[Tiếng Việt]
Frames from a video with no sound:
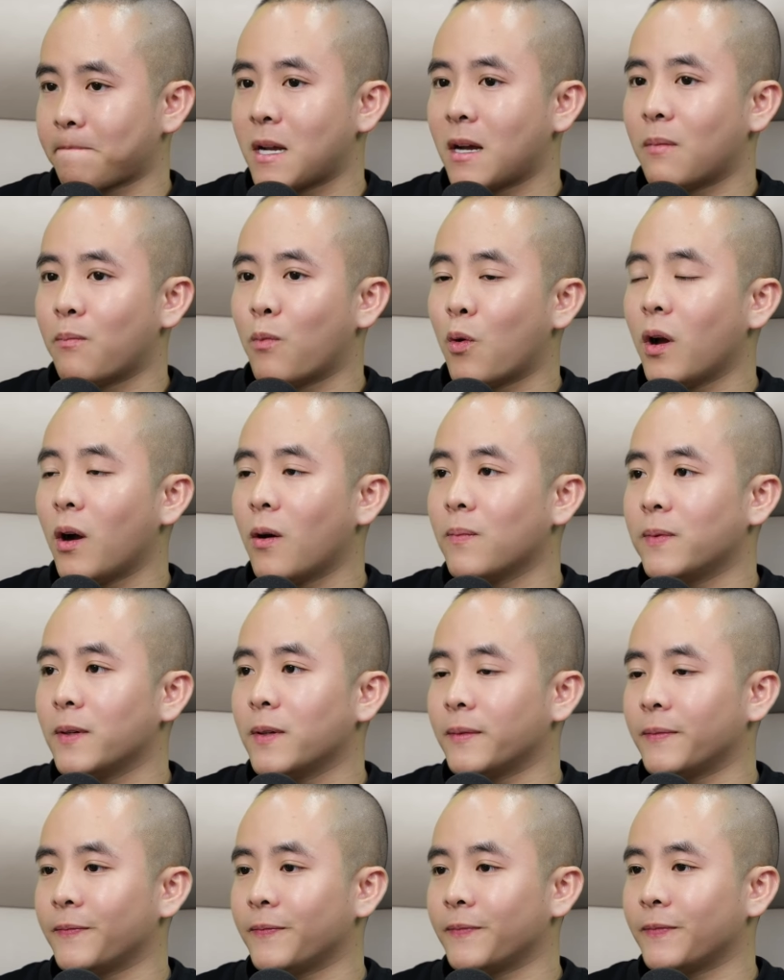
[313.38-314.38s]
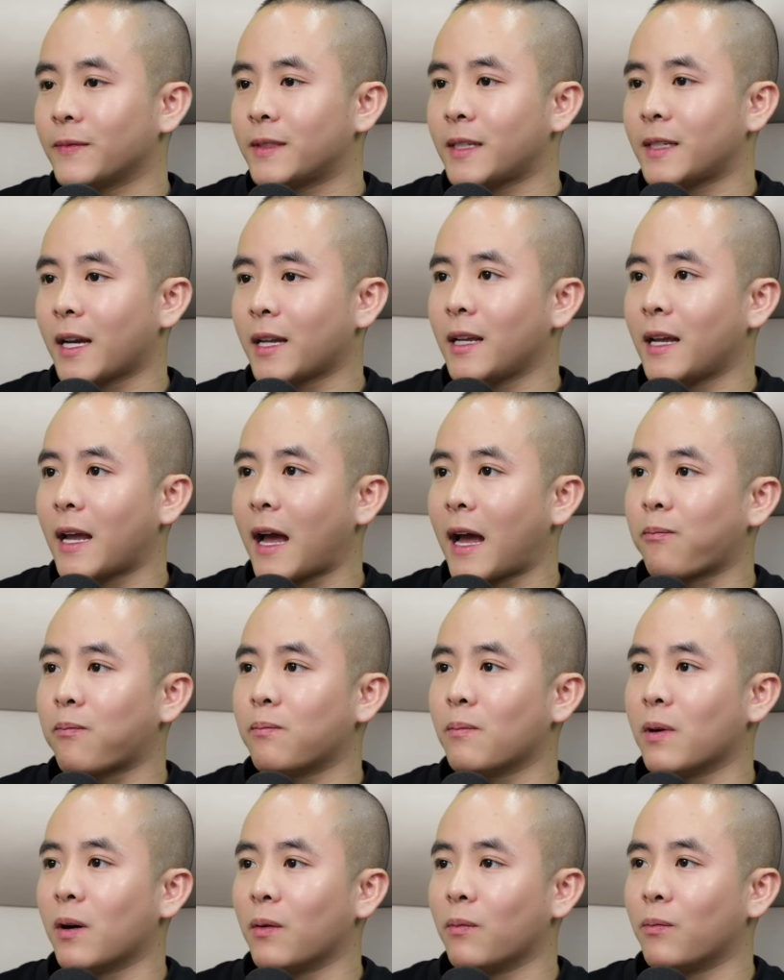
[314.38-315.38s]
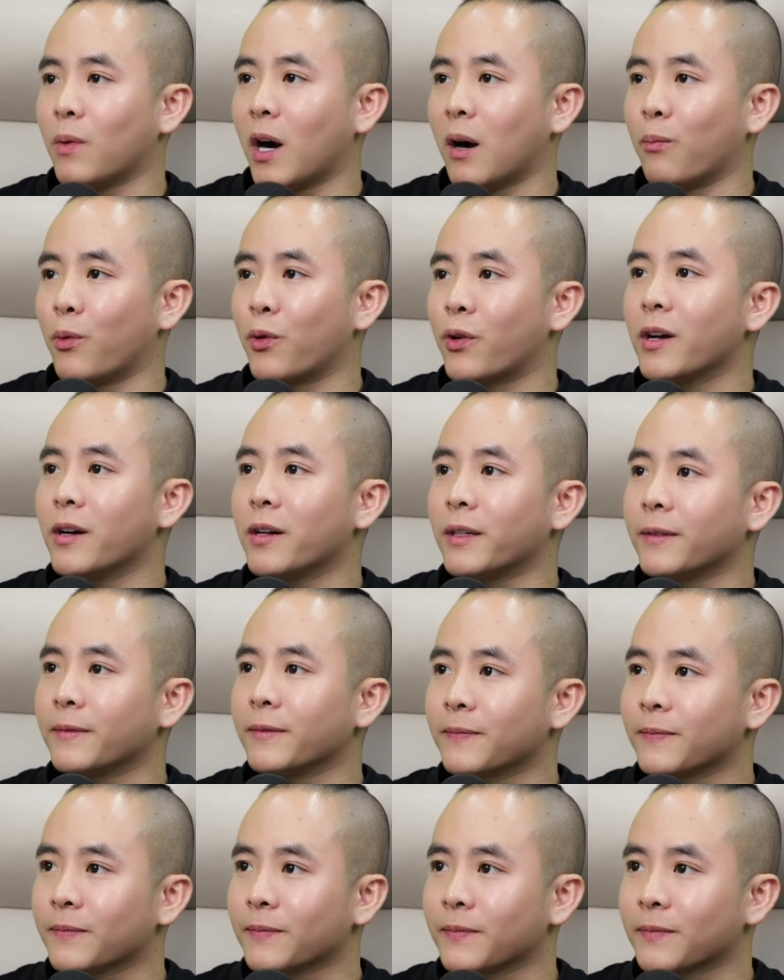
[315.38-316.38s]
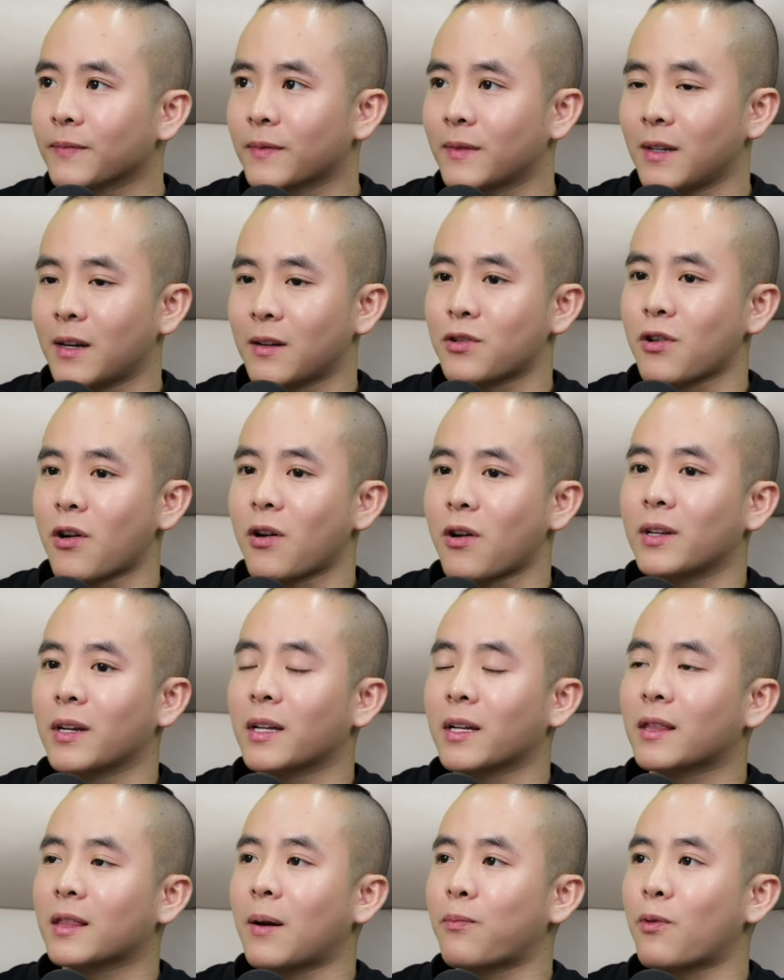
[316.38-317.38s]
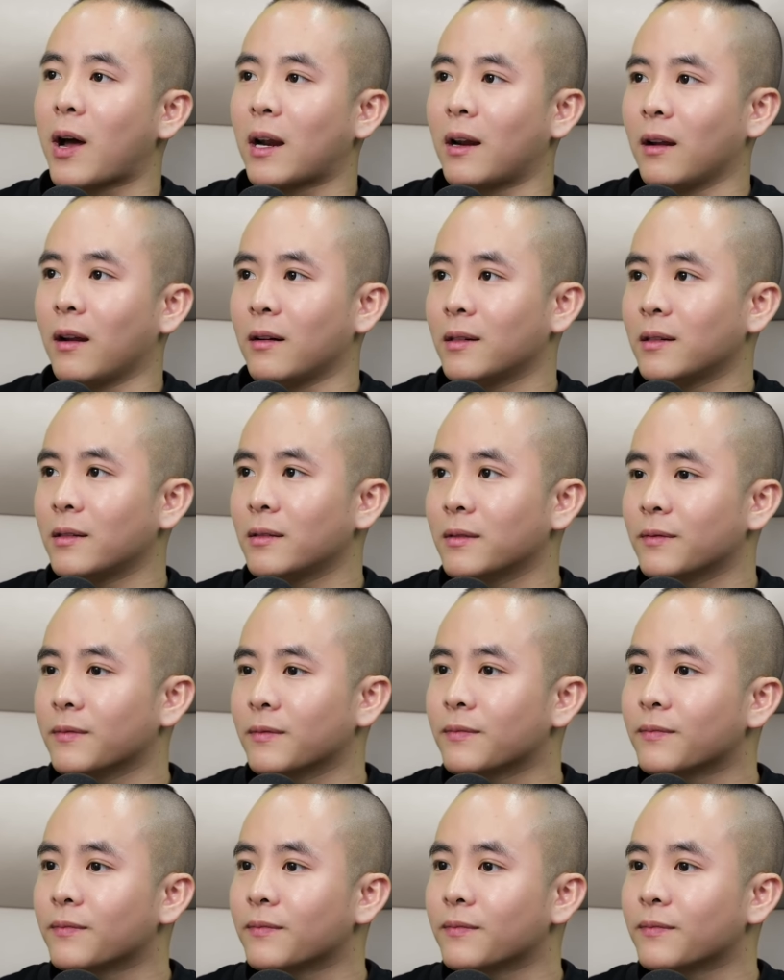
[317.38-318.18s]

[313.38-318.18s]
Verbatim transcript: bây giờ mỗi ông ấy sẽ đi học ở ở một nơi tức là chọn những cái tập đoàn lớn